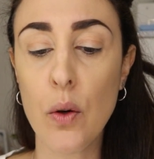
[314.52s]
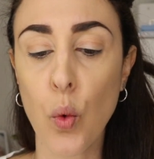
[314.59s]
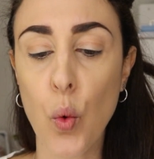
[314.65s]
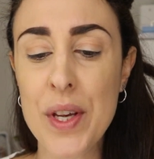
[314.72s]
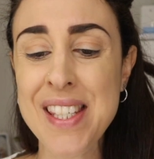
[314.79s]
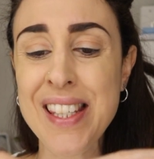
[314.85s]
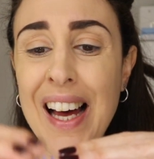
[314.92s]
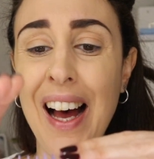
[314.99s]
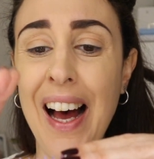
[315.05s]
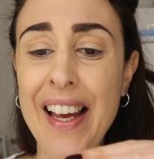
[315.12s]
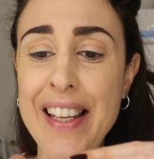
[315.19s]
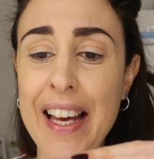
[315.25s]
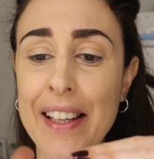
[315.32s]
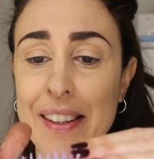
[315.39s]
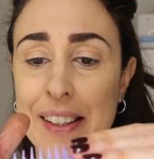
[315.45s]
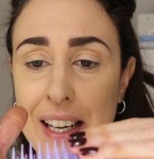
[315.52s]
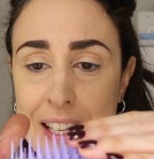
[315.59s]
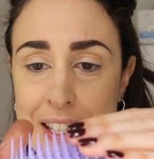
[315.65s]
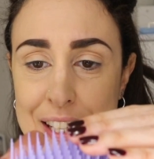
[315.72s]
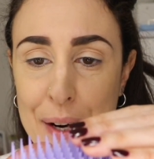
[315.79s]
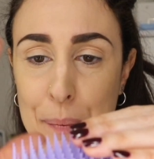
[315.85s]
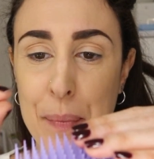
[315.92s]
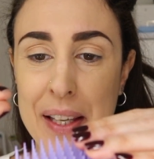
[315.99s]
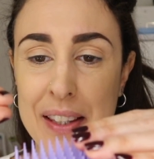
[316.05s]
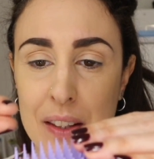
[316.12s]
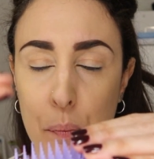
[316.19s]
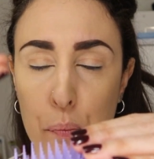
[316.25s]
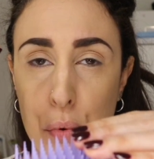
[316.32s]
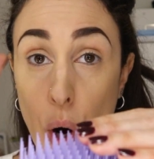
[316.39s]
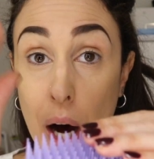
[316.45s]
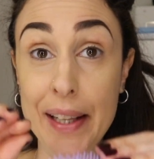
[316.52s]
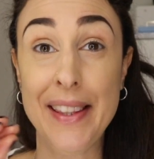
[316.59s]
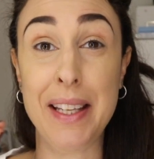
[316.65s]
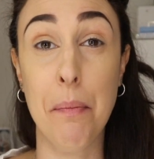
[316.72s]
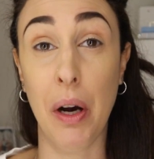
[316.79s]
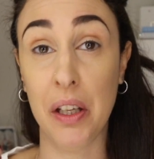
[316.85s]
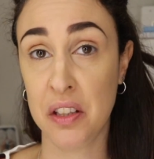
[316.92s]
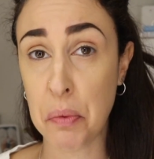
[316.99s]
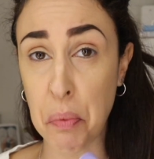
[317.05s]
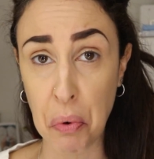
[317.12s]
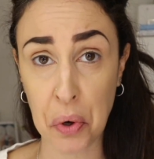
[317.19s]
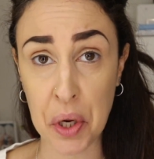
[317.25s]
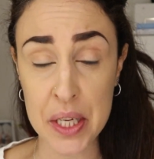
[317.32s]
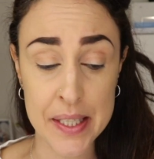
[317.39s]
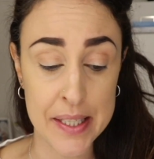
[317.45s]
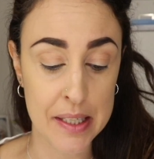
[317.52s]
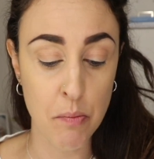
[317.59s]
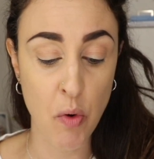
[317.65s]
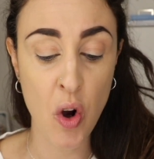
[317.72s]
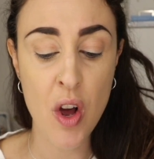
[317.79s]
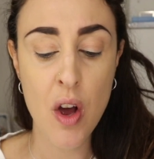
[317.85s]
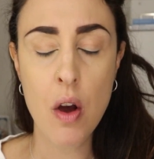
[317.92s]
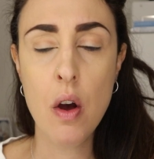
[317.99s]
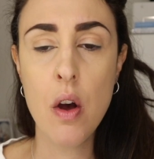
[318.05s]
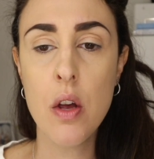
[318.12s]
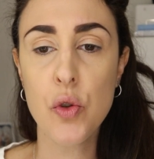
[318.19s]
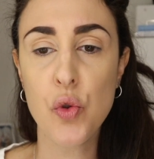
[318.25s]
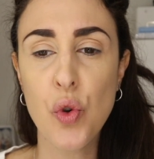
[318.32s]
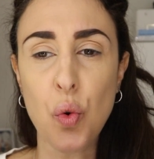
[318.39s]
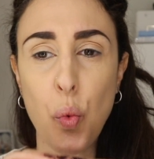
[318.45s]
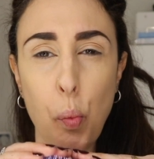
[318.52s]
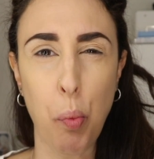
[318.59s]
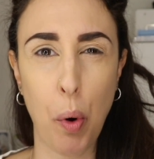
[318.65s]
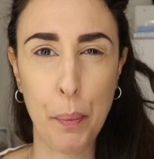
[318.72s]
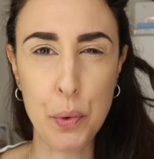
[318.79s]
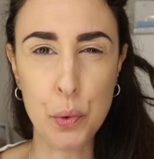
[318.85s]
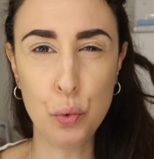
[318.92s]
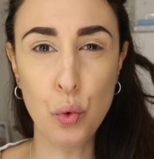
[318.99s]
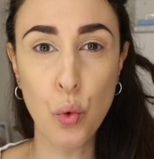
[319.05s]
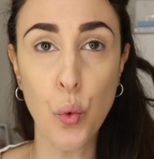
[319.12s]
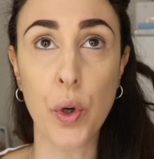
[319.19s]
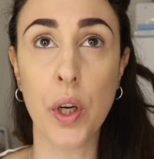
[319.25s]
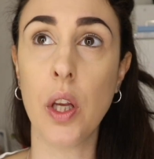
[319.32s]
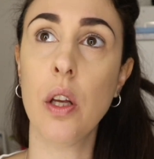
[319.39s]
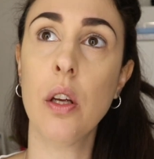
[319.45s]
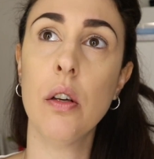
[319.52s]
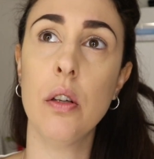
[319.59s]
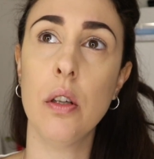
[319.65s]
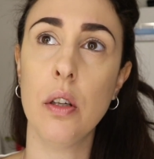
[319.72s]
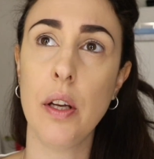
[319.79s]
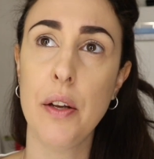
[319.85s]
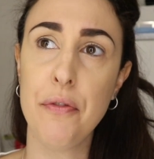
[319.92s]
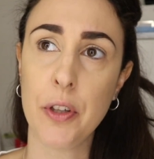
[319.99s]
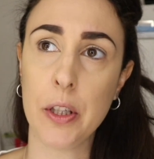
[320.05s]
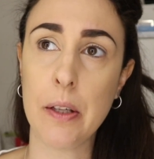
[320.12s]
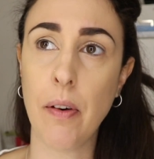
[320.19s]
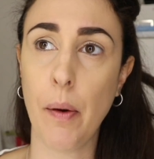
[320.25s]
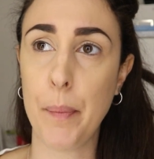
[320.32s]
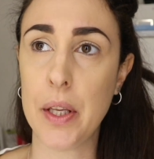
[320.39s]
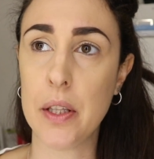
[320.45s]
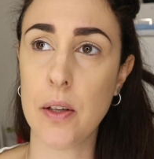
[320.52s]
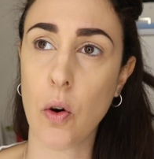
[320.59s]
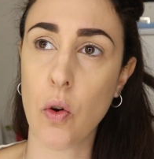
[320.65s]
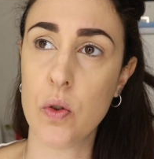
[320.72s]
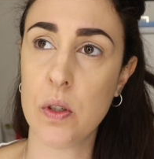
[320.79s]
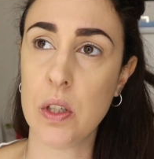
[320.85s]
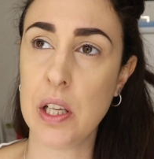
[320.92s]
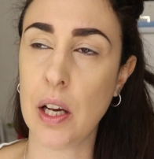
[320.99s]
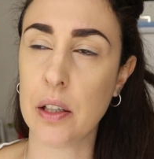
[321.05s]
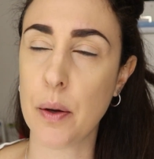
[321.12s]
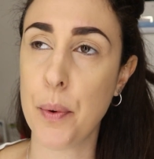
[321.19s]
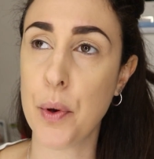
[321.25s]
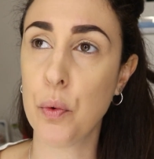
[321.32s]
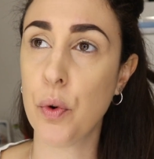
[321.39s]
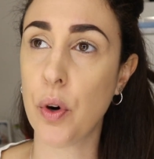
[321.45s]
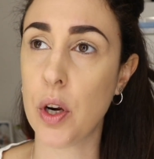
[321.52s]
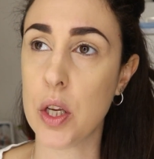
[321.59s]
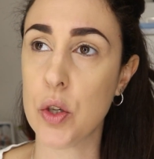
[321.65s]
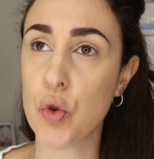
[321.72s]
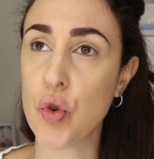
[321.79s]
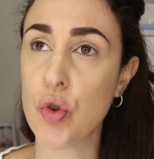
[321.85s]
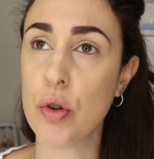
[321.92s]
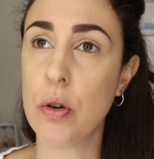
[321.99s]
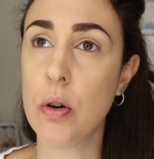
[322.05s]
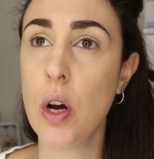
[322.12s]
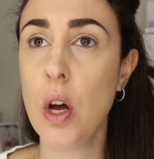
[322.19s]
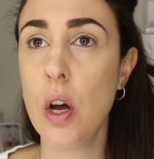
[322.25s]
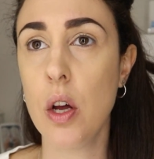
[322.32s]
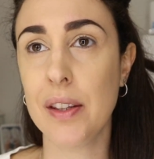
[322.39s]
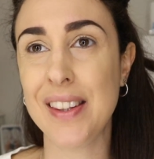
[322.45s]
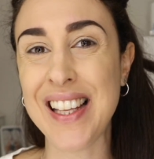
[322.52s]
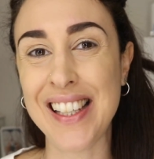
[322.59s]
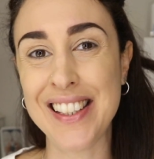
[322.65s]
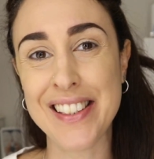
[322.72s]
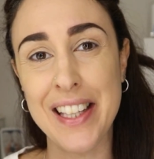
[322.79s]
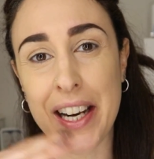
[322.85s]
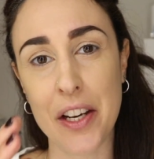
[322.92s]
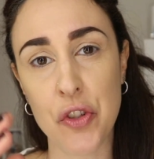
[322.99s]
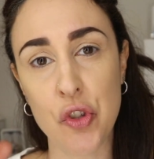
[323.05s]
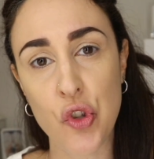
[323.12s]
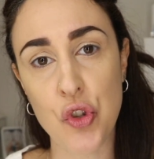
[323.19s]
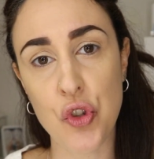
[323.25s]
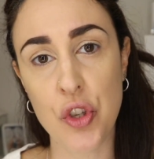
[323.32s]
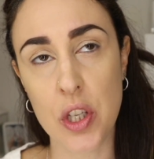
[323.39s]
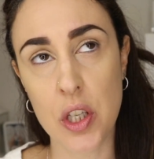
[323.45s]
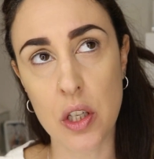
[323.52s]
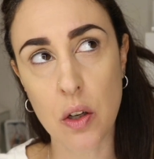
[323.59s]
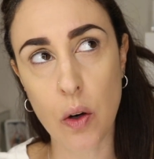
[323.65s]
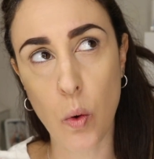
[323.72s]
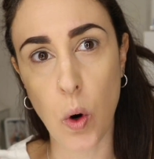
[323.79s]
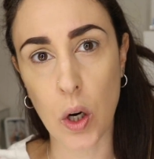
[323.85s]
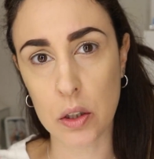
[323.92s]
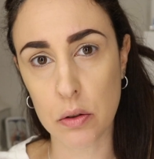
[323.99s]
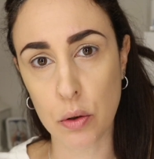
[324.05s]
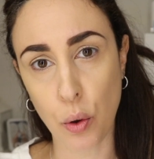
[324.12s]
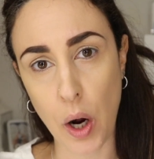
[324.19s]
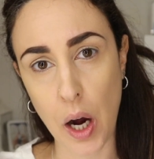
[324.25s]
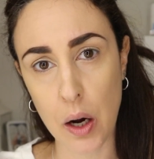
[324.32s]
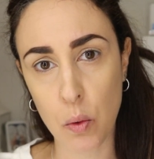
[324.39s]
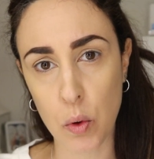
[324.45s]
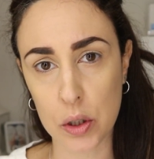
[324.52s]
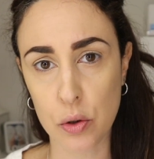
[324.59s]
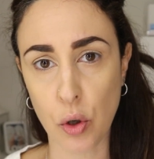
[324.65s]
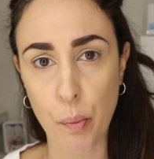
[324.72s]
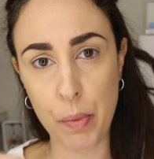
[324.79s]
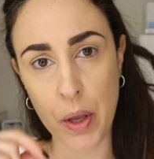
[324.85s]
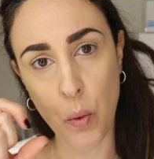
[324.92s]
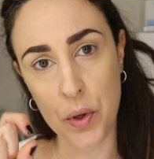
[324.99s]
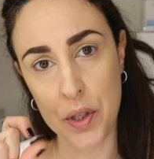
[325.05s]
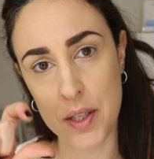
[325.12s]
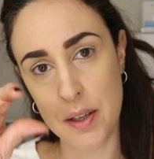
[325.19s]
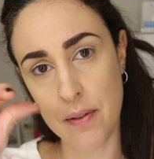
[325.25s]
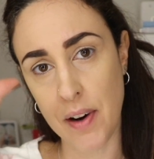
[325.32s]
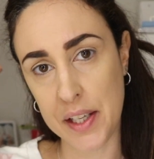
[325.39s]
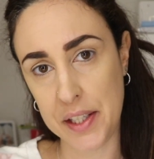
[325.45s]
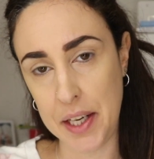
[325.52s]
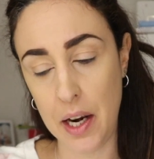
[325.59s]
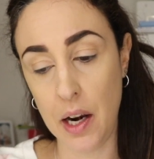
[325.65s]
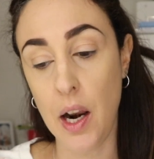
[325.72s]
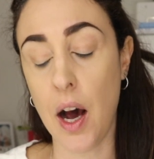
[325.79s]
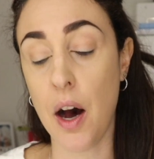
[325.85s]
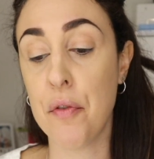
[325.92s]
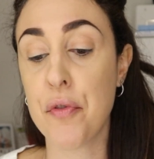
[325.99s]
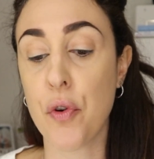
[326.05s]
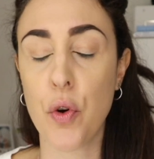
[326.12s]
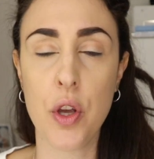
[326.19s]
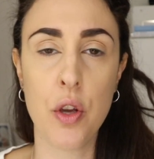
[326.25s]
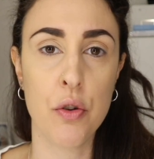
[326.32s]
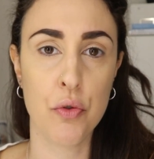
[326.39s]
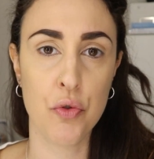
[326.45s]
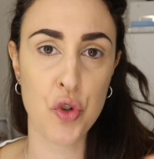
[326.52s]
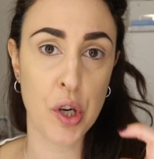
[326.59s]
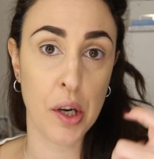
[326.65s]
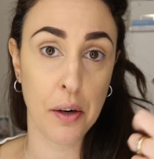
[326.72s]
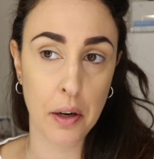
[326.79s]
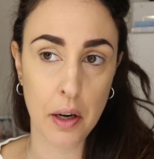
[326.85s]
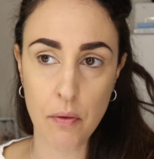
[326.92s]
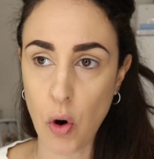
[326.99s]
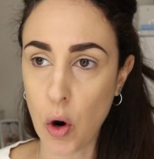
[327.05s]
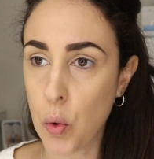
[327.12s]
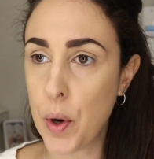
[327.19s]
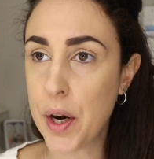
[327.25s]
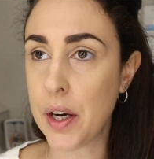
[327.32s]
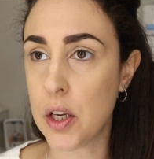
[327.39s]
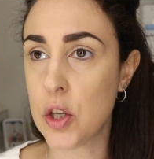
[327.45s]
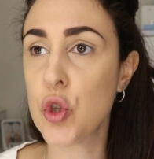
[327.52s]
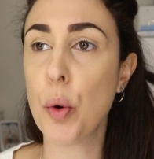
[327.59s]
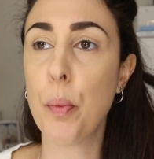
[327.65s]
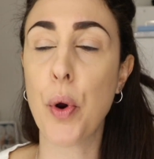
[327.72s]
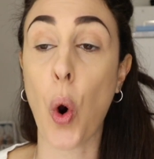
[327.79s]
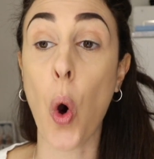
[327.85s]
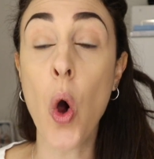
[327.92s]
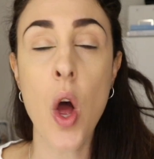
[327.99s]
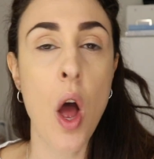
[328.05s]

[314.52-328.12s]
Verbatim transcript: questa ha i denti leggermente più alti ma di pochissimo sono un po' più duri eh, effettivamente è consigliata per un riccio dal 3C 4A 4B quindi si va nell'afro io non ci arrivo a quel riccio però